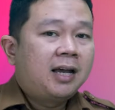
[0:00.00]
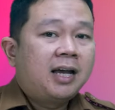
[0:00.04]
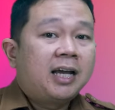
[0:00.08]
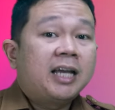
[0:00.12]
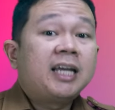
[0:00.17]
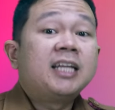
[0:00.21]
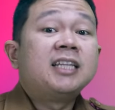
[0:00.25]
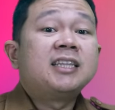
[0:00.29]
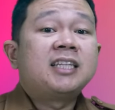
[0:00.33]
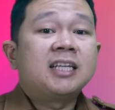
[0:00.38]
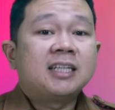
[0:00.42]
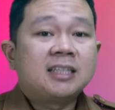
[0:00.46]

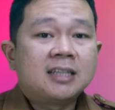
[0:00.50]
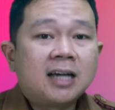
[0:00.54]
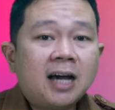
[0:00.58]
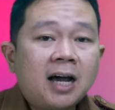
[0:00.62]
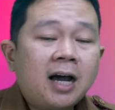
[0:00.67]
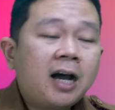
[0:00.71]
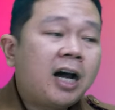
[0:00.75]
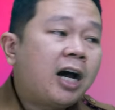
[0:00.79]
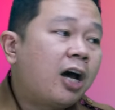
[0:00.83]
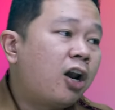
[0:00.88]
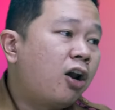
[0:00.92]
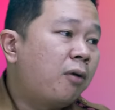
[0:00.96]

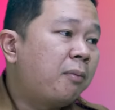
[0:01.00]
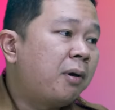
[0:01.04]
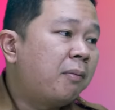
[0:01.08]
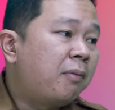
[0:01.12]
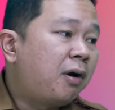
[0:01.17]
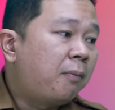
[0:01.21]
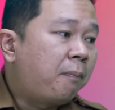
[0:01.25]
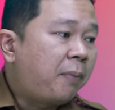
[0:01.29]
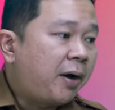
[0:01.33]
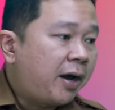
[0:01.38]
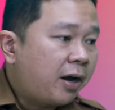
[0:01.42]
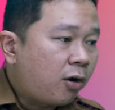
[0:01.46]
Intinya kalau
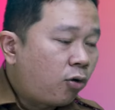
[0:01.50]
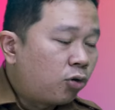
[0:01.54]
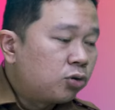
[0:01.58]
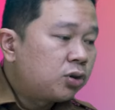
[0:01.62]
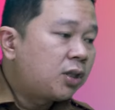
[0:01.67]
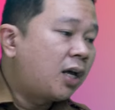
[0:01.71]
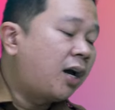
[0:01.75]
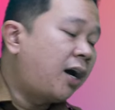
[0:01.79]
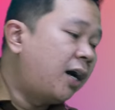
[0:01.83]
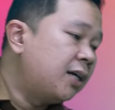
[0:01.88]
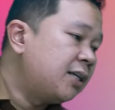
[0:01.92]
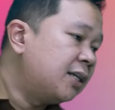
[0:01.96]
memang pakai
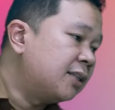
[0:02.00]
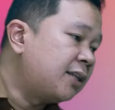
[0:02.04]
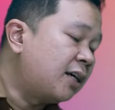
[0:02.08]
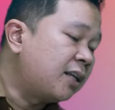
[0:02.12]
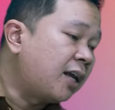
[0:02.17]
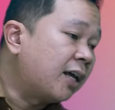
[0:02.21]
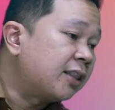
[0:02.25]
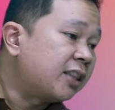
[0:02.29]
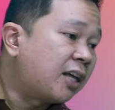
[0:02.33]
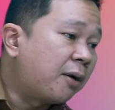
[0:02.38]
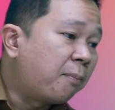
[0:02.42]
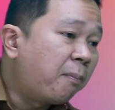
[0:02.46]
kontak aja
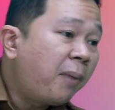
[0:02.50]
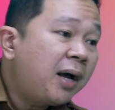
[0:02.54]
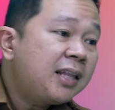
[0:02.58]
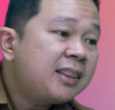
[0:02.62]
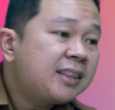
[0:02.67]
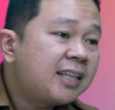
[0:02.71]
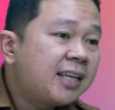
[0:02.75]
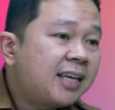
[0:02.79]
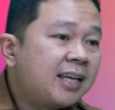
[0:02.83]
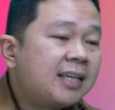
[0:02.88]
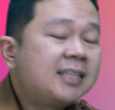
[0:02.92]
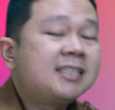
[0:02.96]
ternyata
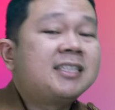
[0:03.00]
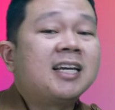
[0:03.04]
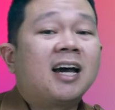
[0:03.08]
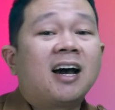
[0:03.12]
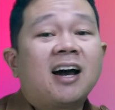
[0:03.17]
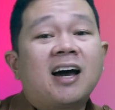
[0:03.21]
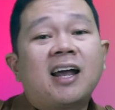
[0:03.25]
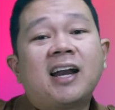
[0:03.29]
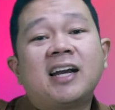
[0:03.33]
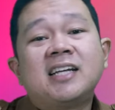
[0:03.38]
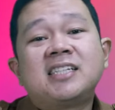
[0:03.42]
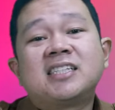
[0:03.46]
mati,
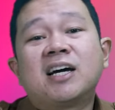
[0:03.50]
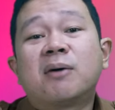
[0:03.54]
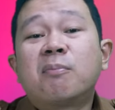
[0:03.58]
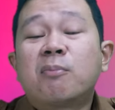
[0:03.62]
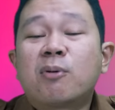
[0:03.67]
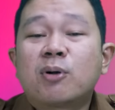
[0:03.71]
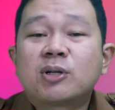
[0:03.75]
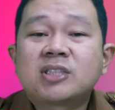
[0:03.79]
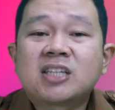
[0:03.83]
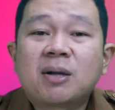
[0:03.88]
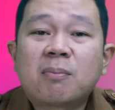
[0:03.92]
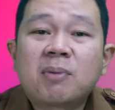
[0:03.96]
jangan
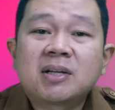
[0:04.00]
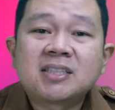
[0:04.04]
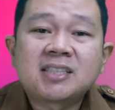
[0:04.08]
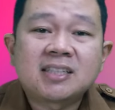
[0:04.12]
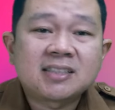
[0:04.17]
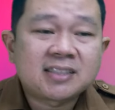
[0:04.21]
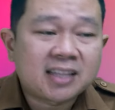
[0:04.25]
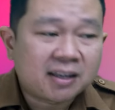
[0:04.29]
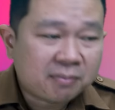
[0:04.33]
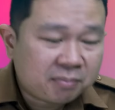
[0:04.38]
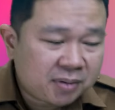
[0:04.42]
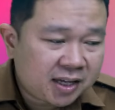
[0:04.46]
dicampur sama
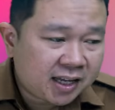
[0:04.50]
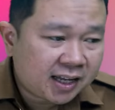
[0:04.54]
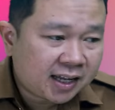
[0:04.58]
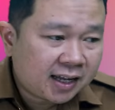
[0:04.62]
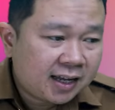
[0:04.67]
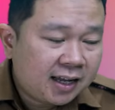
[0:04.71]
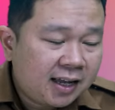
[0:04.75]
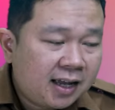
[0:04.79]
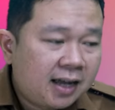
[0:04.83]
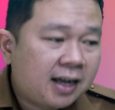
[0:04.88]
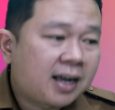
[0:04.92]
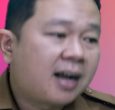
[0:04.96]
sistemik sistemik.
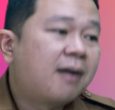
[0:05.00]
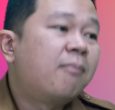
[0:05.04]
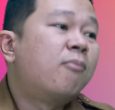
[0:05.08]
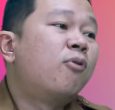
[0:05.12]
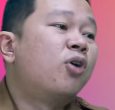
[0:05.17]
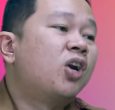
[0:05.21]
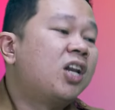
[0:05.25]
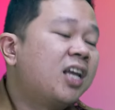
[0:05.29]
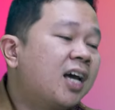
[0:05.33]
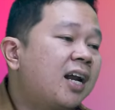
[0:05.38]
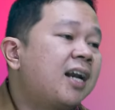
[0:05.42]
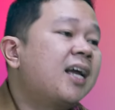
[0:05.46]

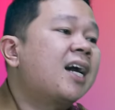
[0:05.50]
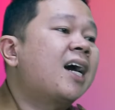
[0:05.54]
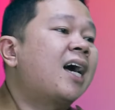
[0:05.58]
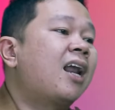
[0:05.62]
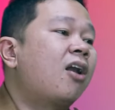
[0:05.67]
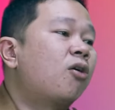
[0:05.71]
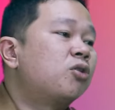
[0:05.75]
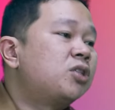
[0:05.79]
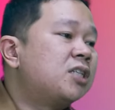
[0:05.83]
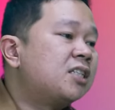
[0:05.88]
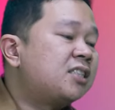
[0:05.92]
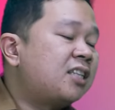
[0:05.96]
Kemudian
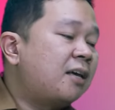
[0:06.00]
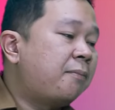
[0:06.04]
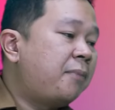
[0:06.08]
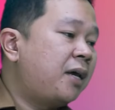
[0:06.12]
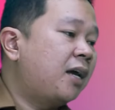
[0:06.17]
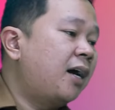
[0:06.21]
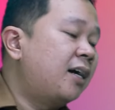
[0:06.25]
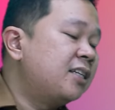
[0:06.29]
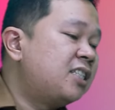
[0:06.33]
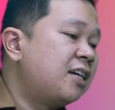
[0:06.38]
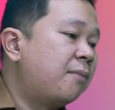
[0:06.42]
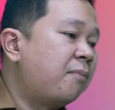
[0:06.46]
kalau sistemik
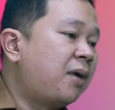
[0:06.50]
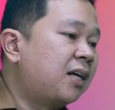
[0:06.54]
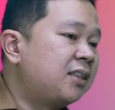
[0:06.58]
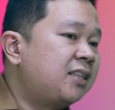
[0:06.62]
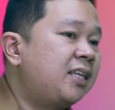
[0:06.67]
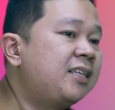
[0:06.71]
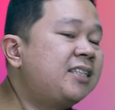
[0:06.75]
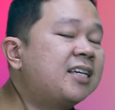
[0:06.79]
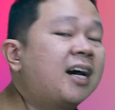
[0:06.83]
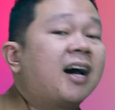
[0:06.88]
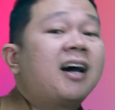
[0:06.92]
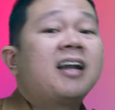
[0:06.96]
aja
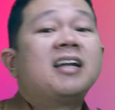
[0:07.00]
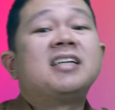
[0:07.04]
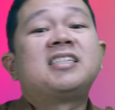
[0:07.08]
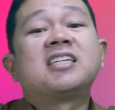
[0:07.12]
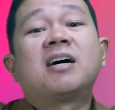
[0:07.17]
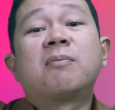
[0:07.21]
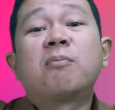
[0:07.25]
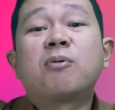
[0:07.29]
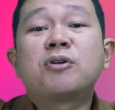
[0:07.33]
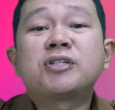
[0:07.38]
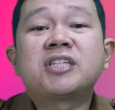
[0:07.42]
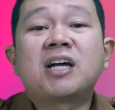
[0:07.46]
mati jangan
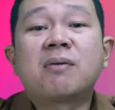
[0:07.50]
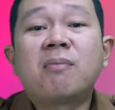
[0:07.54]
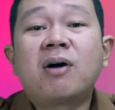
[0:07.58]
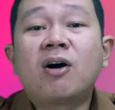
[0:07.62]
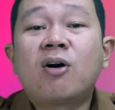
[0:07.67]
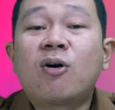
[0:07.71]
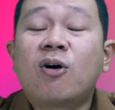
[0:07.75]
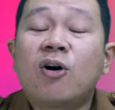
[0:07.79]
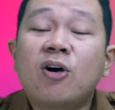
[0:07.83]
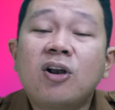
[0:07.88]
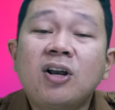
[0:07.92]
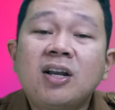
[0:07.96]
dicampur sama
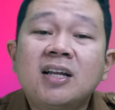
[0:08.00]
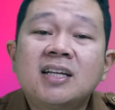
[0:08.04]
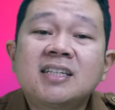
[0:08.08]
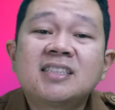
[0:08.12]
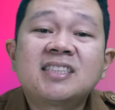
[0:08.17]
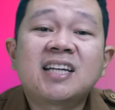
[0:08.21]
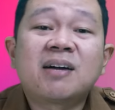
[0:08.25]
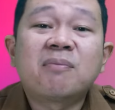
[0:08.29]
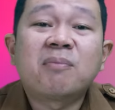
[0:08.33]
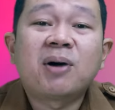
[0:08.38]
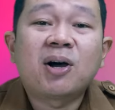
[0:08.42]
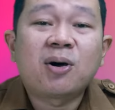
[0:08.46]
kon
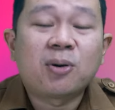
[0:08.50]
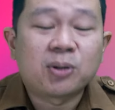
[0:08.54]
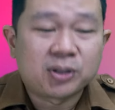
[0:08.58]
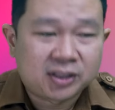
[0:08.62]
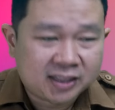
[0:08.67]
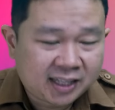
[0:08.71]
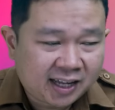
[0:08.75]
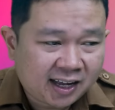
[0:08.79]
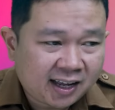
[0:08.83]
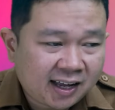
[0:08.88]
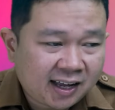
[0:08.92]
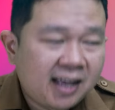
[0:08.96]
sama
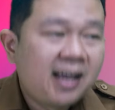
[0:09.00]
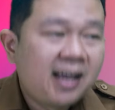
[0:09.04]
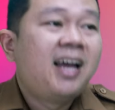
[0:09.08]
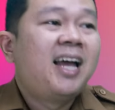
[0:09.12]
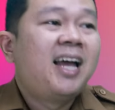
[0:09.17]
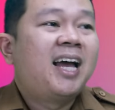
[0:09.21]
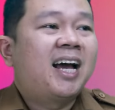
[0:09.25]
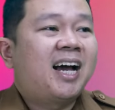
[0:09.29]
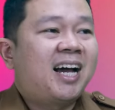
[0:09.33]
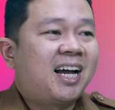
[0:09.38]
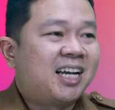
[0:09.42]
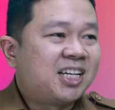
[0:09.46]
kontak.
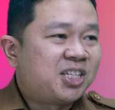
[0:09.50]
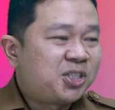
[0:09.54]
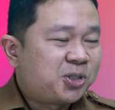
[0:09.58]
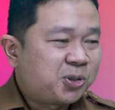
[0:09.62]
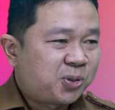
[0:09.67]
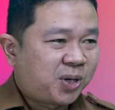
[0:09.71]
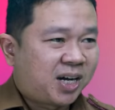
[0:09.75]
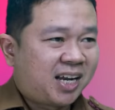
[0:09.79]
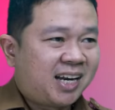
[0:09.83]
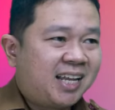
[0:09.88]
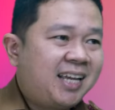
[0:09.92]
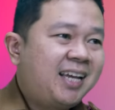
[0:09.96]

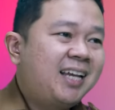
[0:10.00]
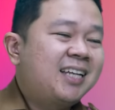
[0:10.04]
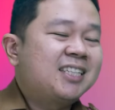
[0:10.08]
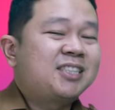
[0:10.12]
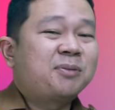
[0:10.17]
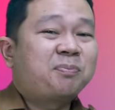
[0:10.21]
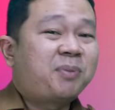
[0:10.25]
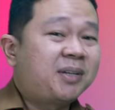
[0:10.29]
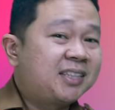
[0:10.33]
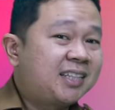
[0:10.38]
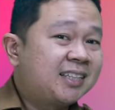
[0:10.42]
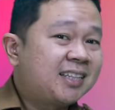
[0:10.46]
Kecuali
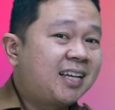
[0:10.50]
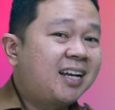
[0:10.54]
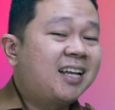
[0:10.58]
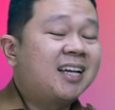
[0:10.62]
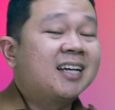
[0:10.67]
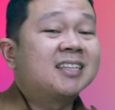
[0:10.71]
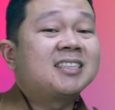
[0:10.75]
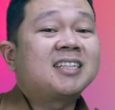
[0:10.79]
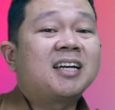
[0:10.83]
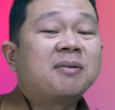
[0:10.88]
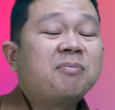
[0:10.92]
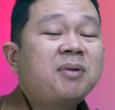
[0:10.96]
seperti tadi yang
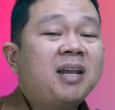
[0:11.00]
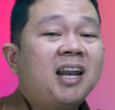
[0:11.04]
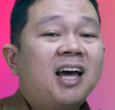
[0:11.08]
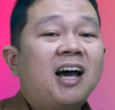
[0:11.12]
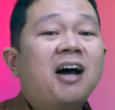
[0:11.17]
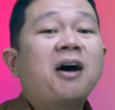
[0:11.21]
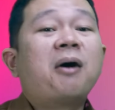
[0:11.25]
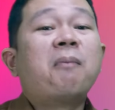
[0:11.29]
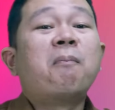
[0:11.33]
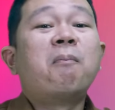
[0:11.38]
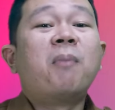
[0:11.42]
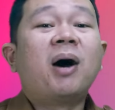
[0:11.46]
saya bilang,
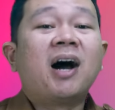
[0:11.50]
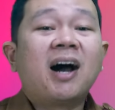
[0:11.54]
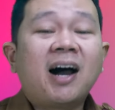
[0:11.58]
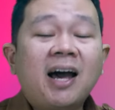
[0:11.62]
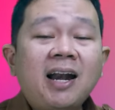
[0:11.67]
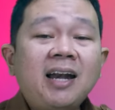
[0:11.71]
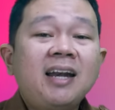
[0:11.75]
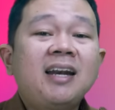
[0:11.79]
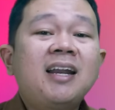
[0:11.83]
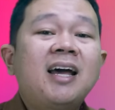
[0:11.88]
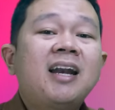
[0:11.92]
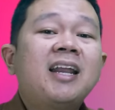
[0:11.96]

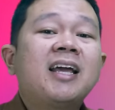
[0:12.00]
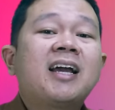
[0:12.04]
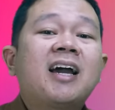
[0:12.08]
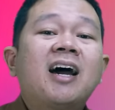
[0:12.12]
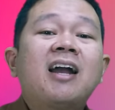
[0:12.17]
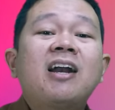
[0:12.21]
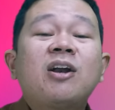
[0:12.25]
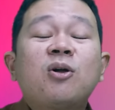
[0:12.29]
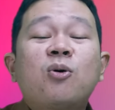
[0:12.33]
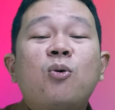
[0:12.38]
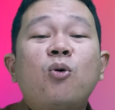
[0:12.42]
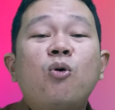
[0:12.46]

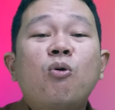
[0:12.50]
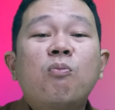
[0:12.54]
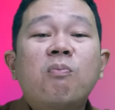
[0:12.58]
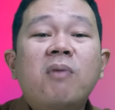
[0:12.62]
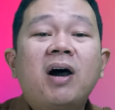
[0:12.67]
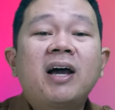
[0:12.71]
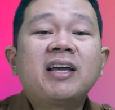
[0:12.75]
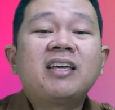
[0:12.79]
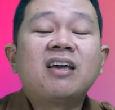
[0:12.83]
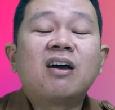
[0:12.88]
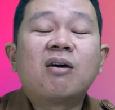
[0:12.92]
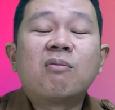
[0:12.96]
mengendalikan gulma
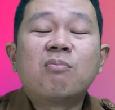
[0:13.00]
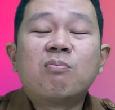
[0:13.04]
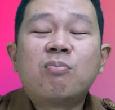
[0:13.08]
yang